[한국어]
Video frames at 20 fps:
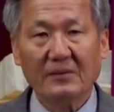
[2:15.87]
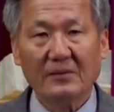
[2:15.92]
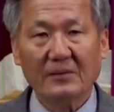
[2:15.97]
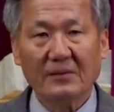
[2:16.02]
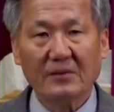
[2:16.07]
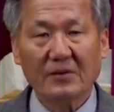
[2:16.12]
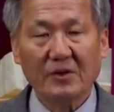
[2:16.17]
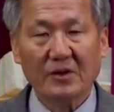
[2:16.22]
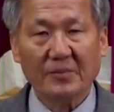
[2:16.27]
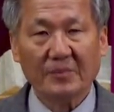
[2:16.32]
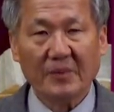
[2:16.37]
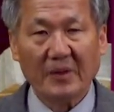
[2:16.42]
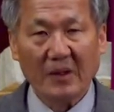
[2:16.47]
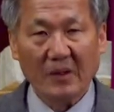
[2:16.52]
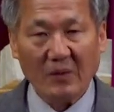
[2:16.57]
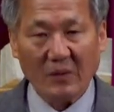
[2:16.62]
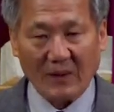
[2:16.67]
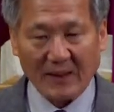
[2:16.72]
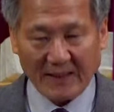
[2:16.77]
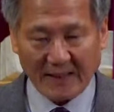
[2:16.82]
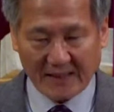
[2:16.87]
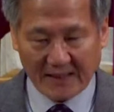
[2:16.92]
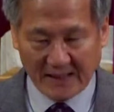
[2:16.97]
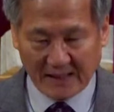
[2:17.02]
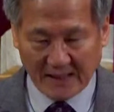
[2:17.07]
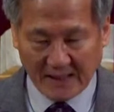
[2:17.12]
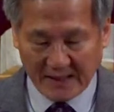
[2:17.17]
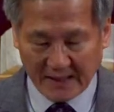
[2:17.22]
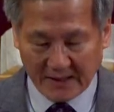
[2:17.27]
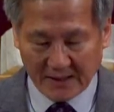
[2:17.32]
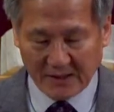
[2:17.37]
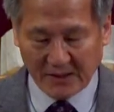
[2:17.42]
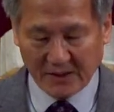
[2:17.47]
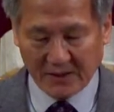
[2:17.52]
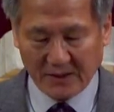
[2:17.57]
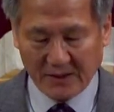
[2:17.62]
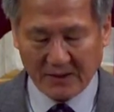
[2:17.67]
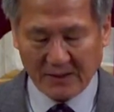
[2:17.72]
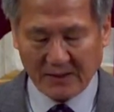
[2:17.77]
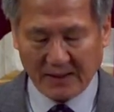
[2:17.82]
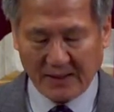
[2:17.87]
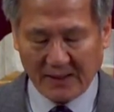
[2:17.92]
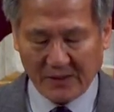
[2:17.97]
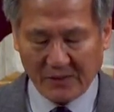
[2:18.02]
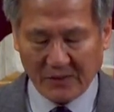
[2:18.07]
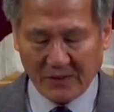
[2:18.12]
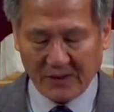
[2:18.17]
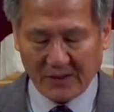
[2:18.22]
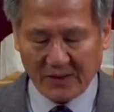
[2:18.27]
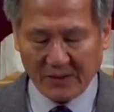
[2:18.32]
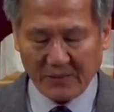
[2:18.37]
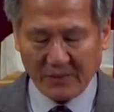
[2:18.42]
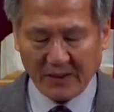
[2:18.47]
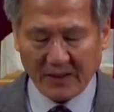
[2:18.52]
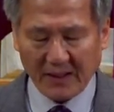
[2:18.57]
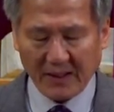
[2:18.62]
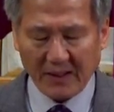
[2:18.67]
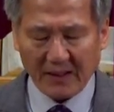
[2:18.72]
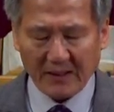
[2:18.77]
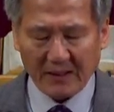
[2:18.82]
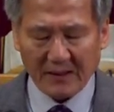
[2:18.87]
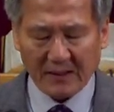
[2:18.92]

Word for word: 쉽게 와닿지 않는 것을 알 수 있습니다.